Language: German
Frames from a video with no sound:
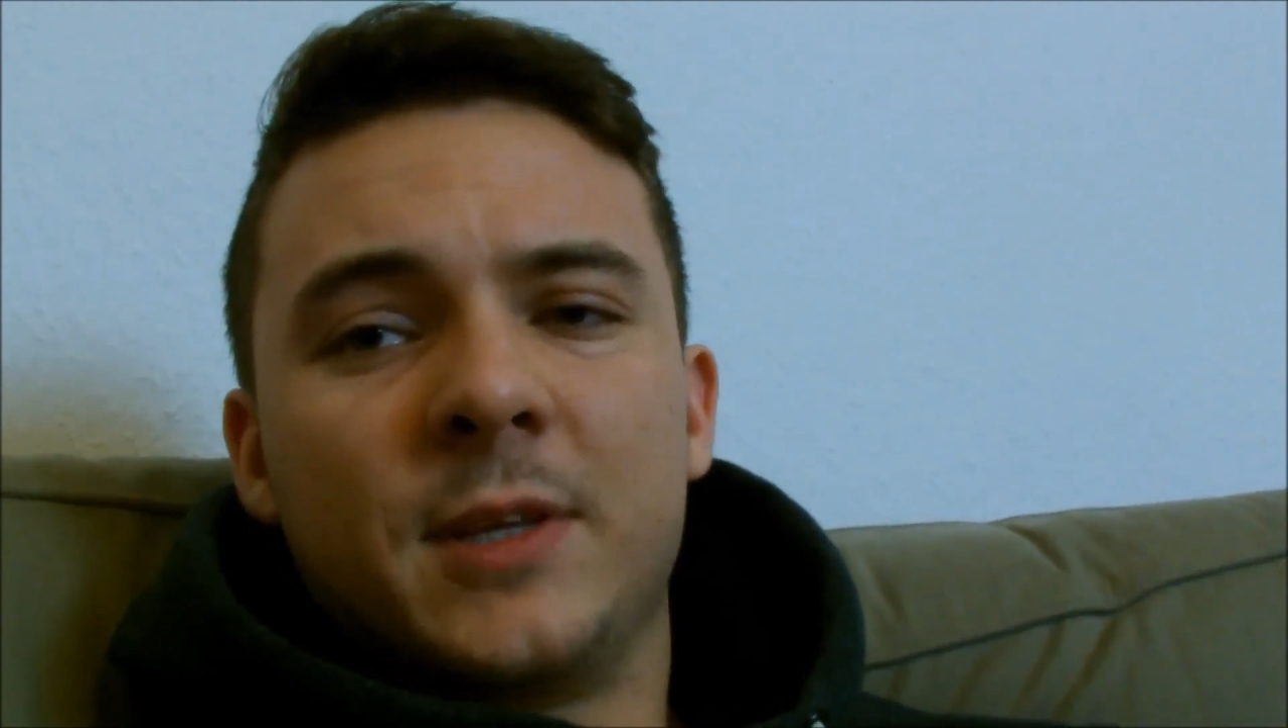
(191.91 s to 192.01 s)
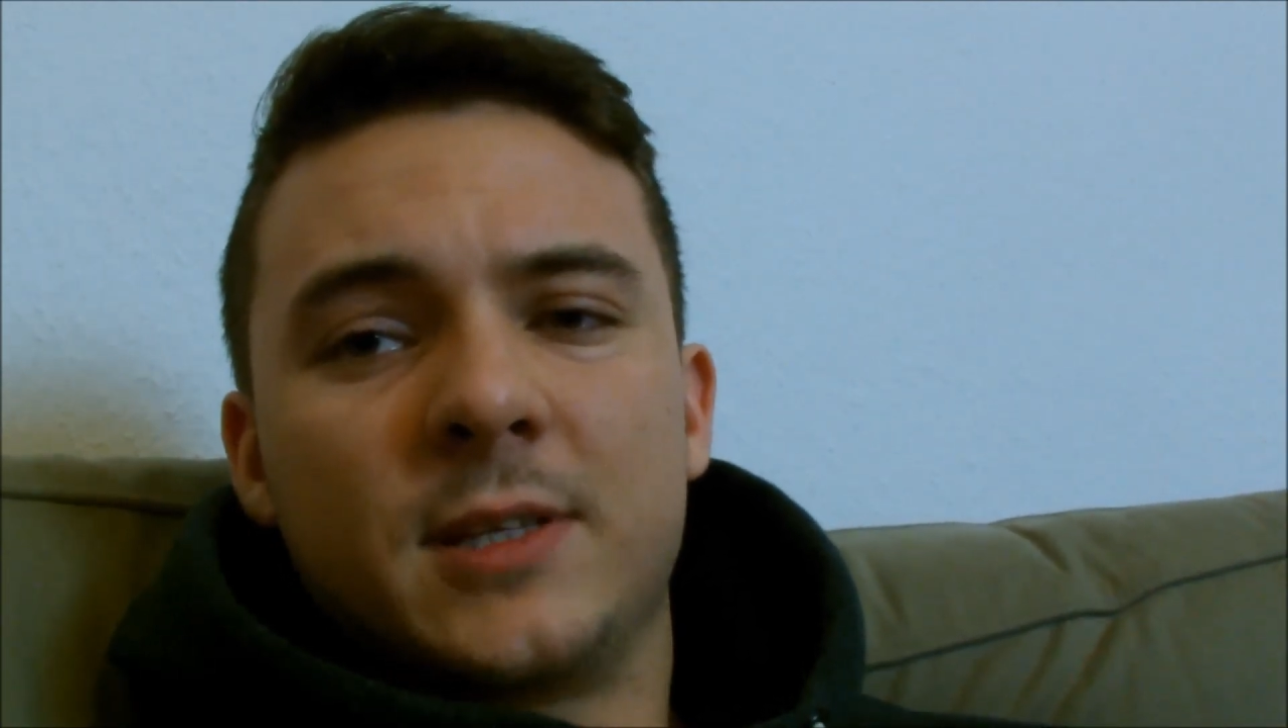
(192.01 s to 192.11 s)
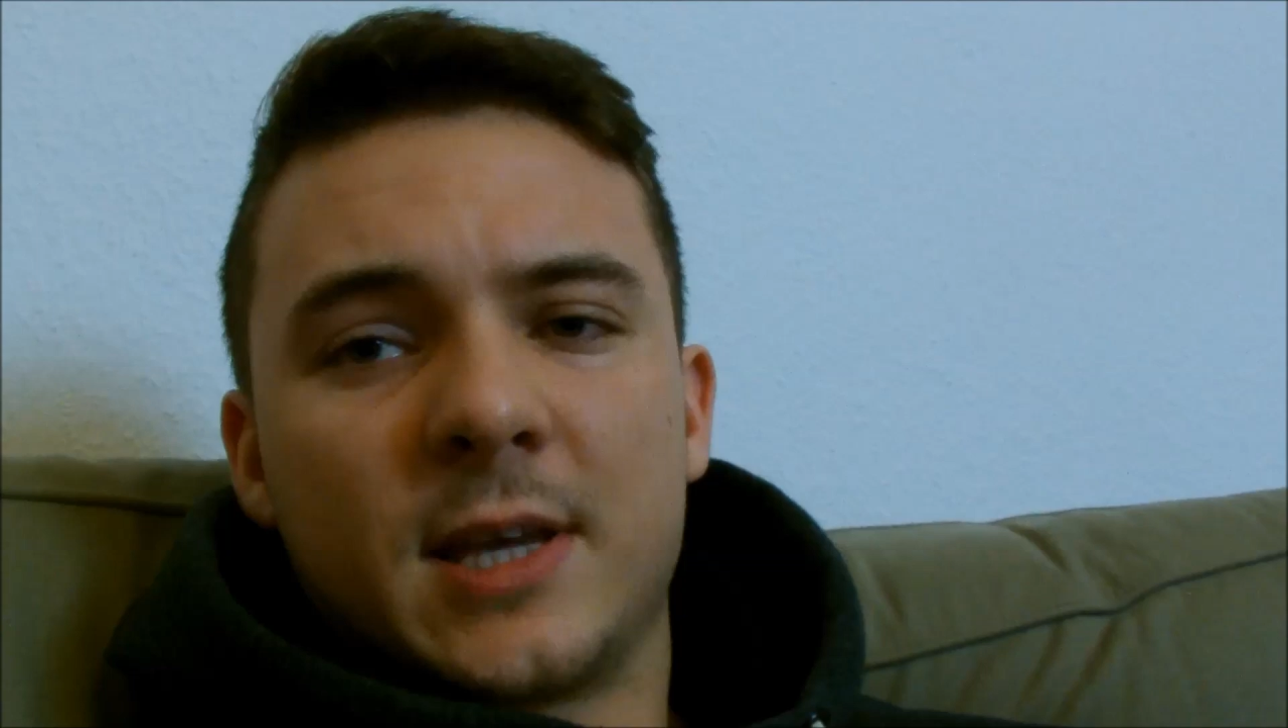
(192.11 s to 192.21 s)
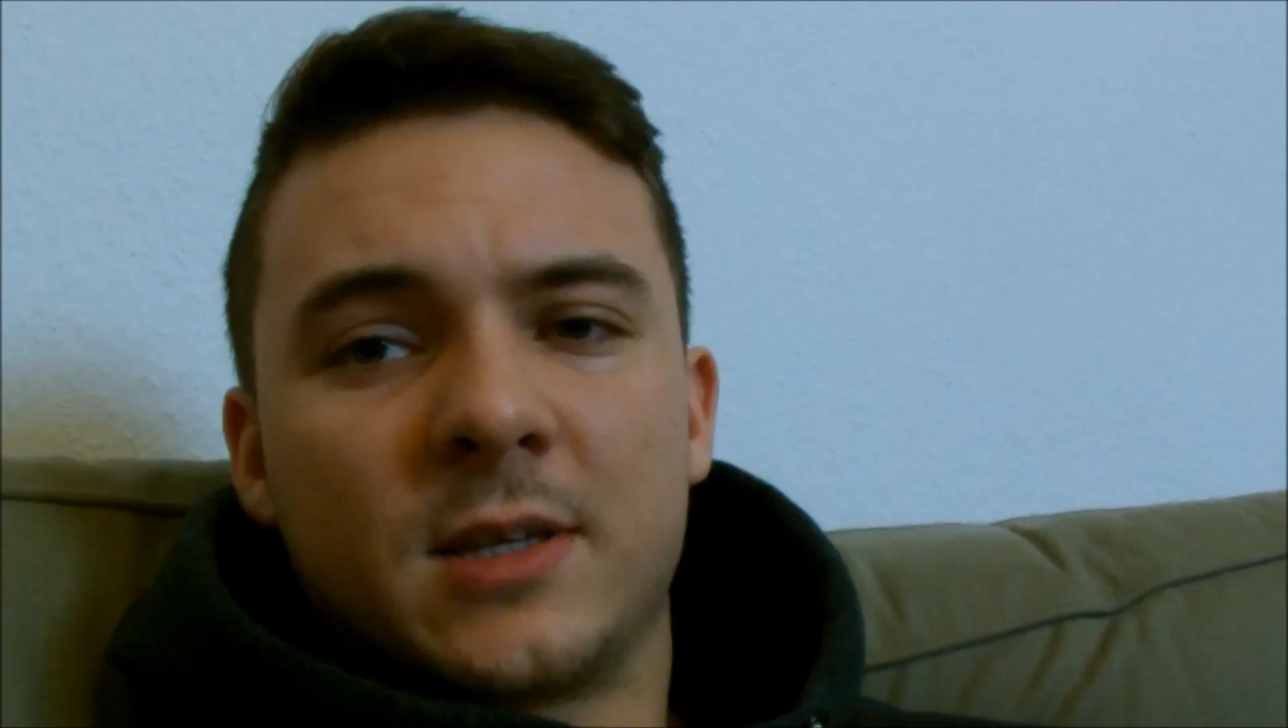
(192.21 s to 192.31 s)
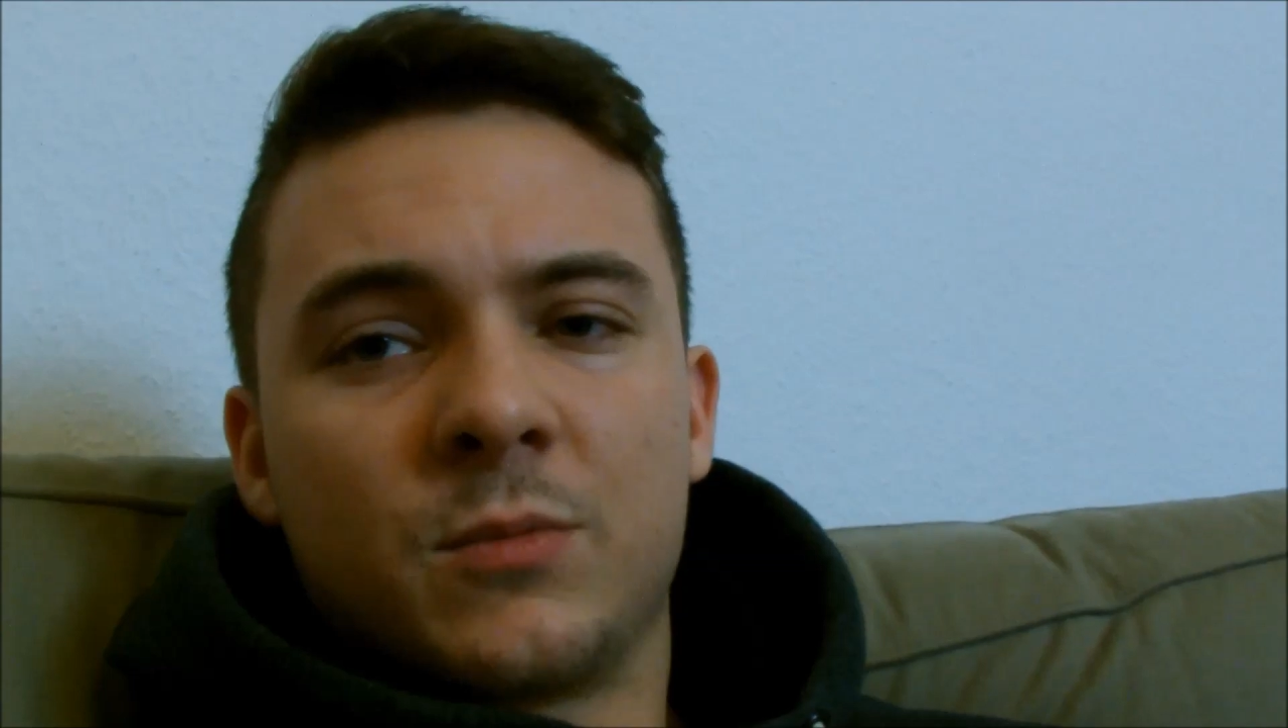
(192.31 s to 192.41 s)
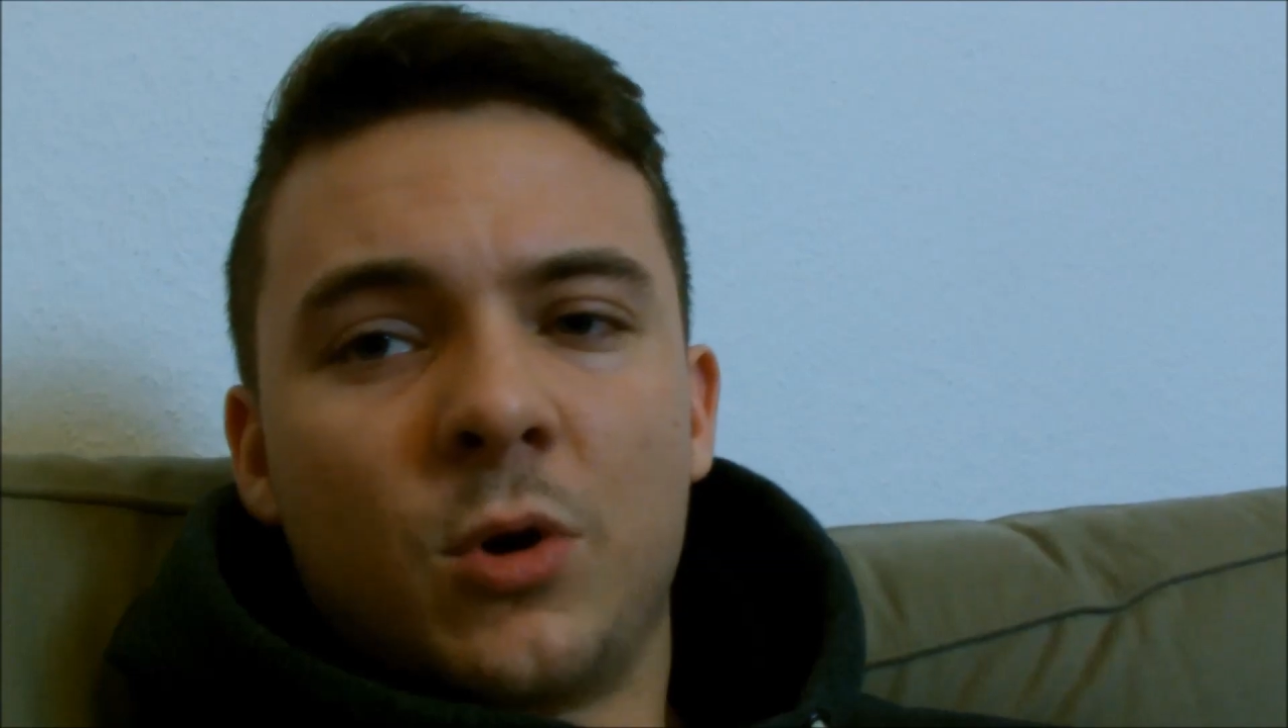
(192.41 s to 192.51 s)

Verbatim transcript: nichts essen